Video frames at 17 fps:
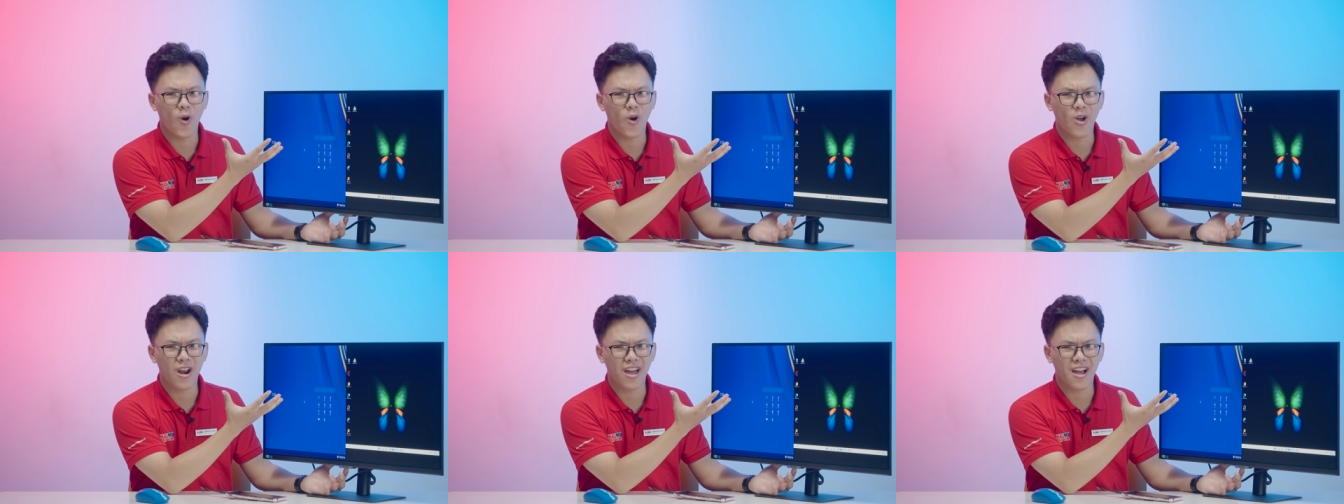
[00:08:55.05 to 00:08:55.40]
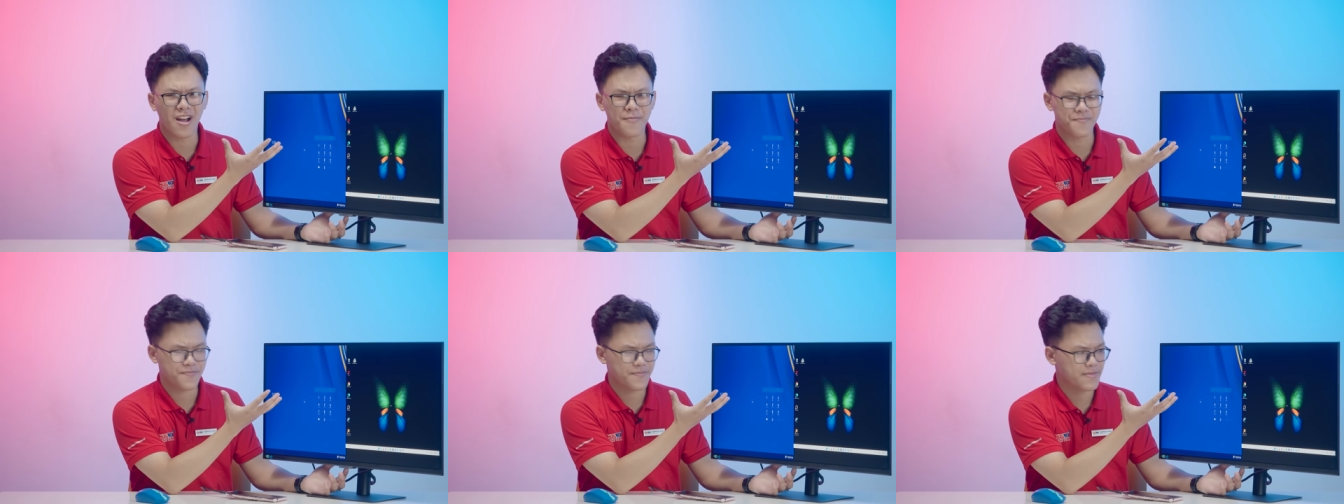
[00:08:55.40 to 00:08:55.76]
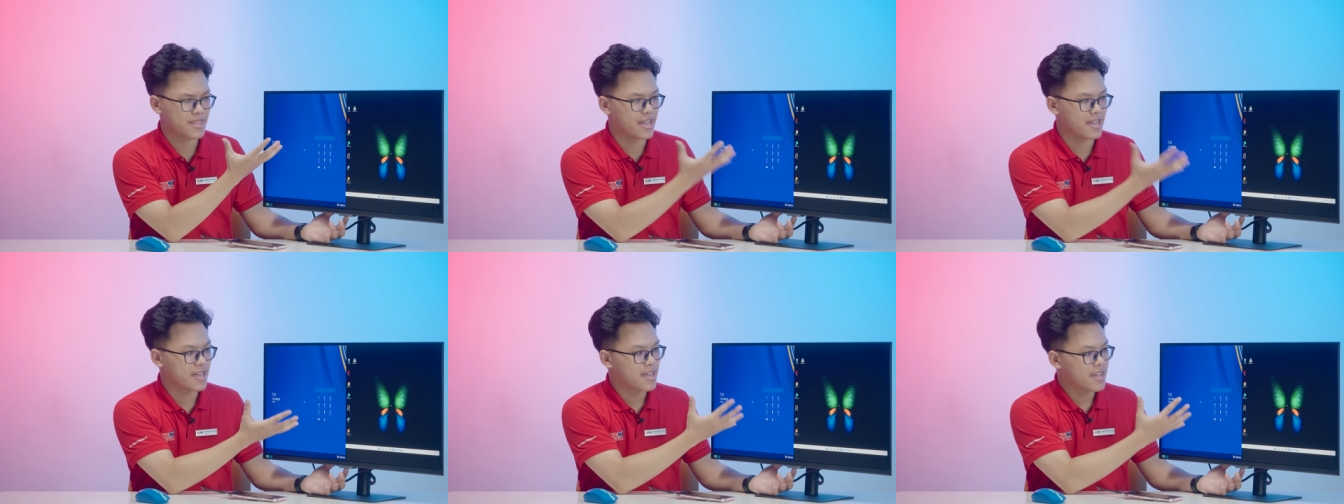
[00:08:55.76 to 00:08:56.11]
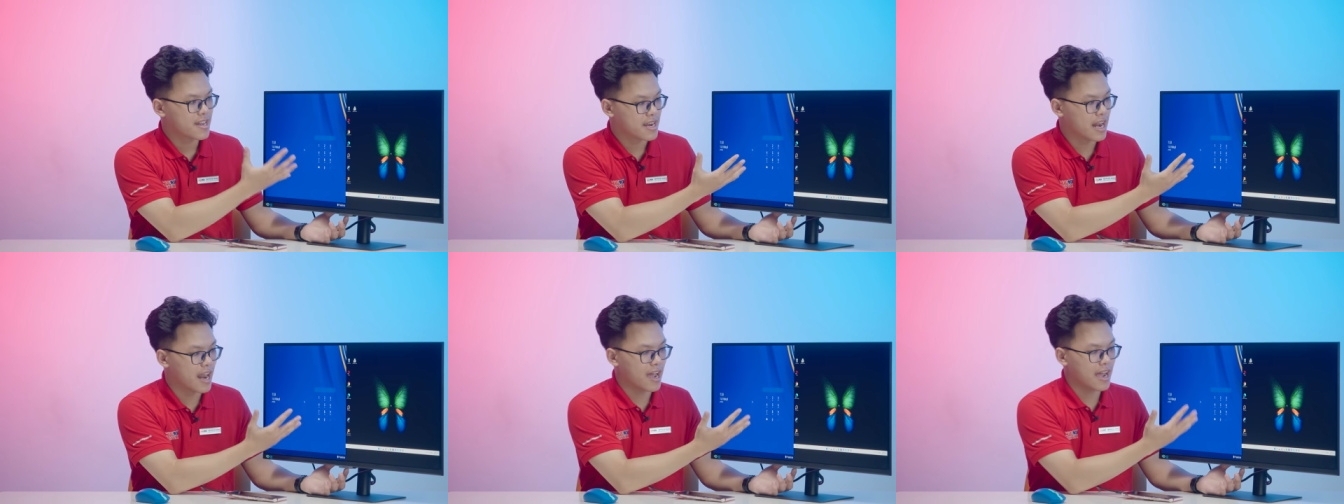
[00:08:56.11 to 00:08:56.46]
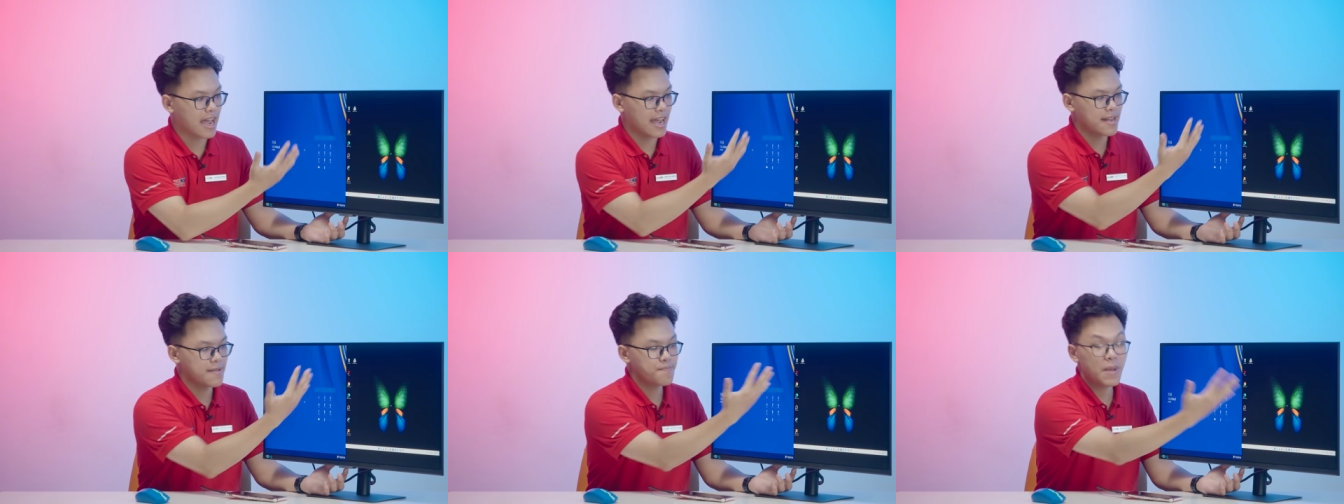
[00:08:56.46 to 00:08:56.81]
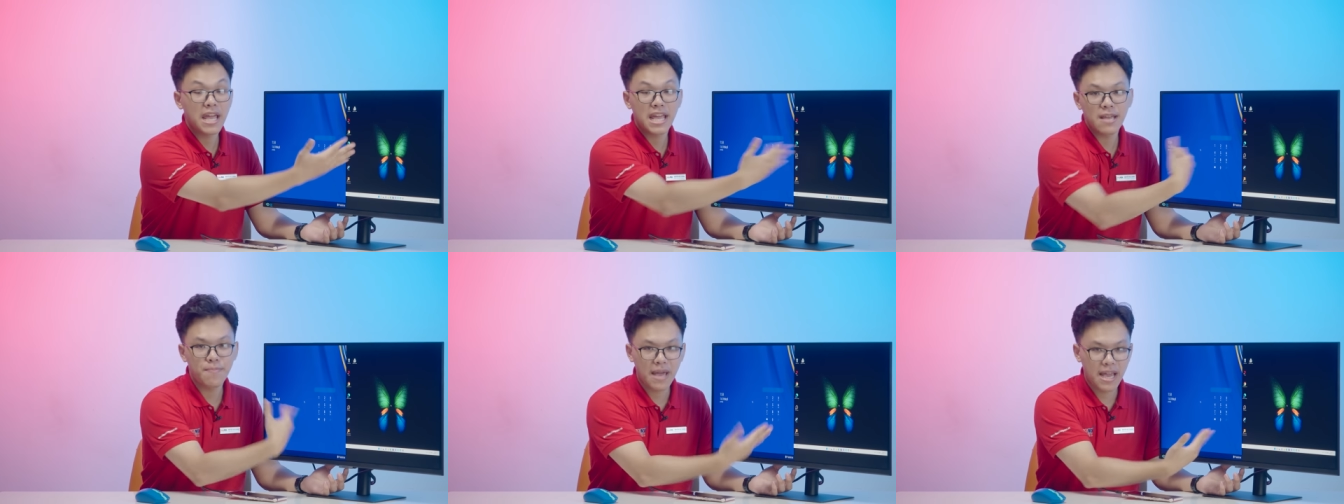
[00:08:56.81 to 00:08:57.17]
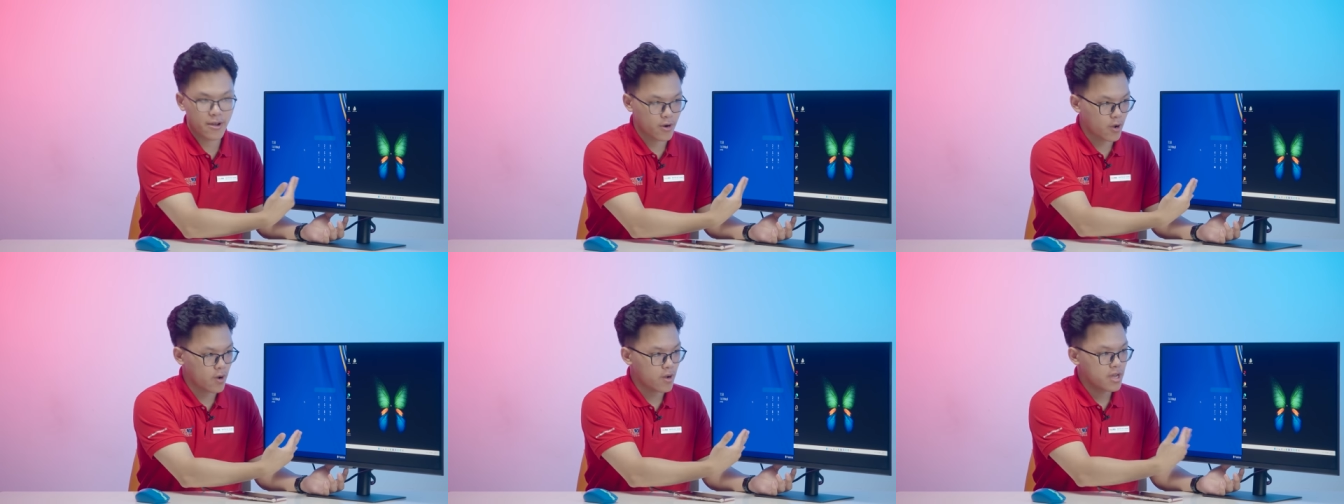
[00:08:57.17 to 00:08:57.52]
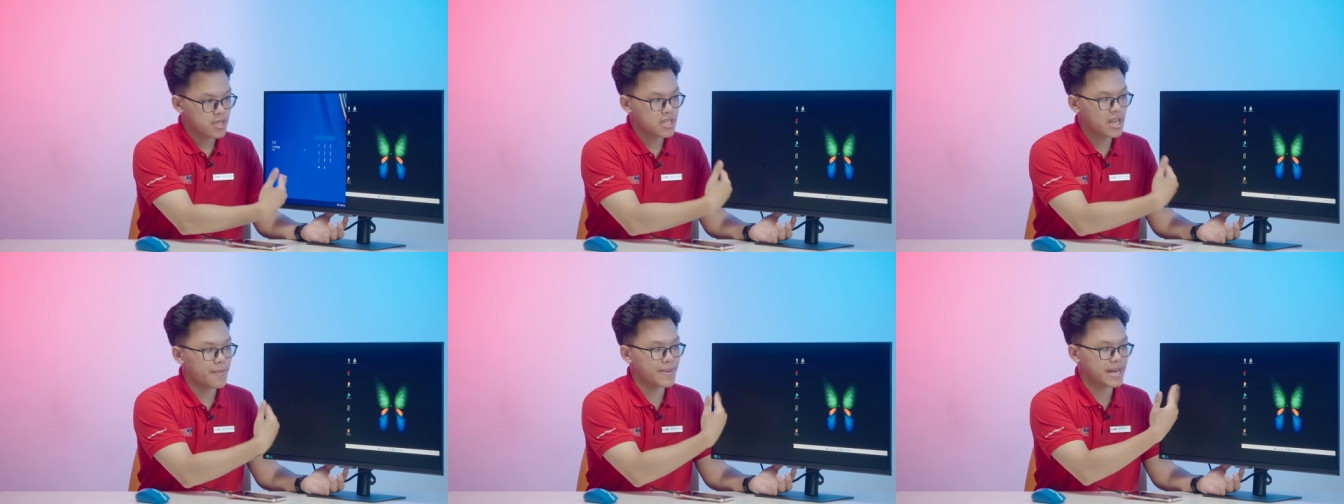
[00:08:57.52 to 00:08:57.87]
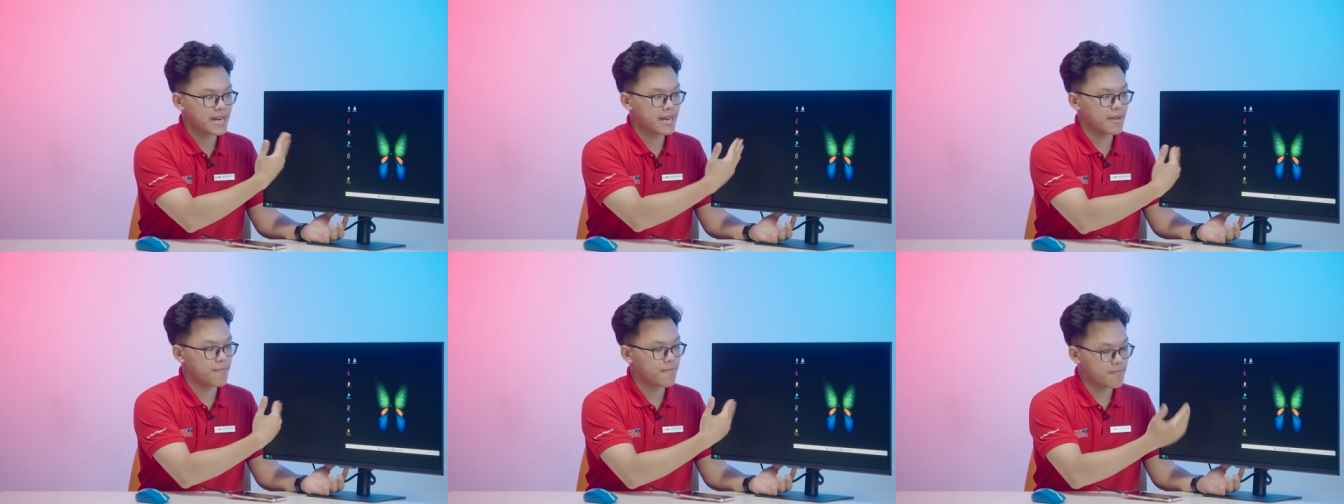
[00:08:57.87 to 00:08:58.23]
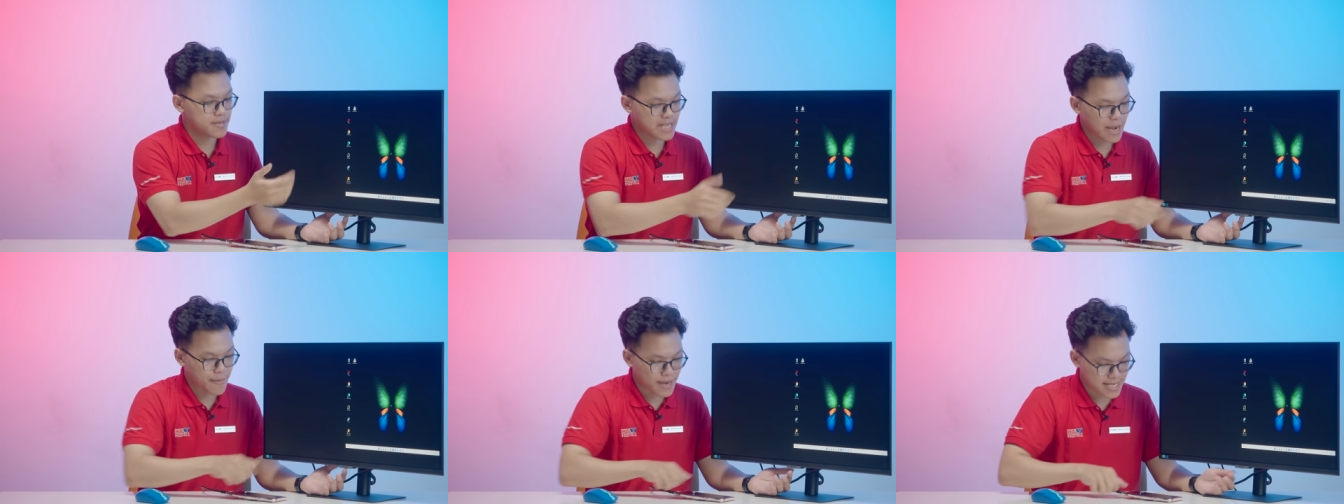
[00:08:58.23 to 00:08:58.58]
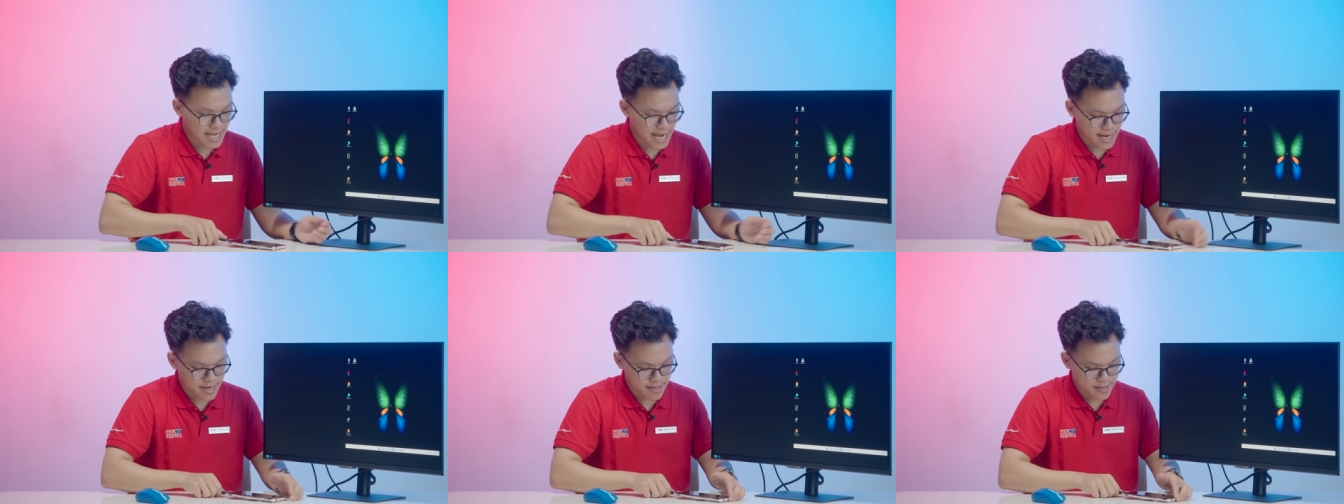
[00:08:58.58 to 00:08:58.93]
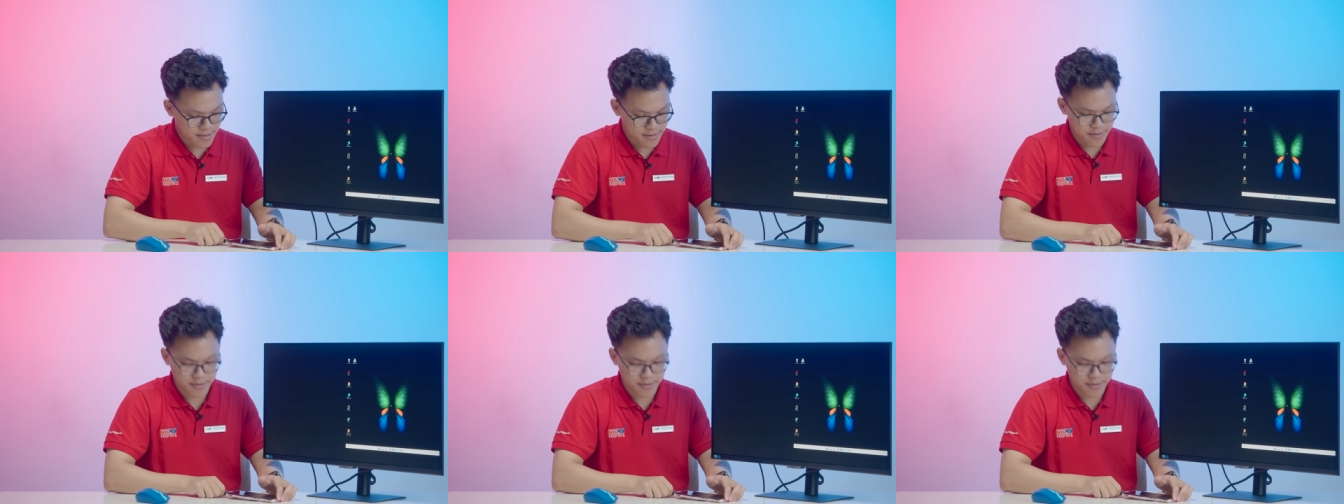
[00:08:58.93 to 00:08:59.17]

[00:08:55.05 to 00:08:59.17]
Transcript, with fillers: gọi là đây, đây là cái P I P của nó, tức là mình đã để side by side đây.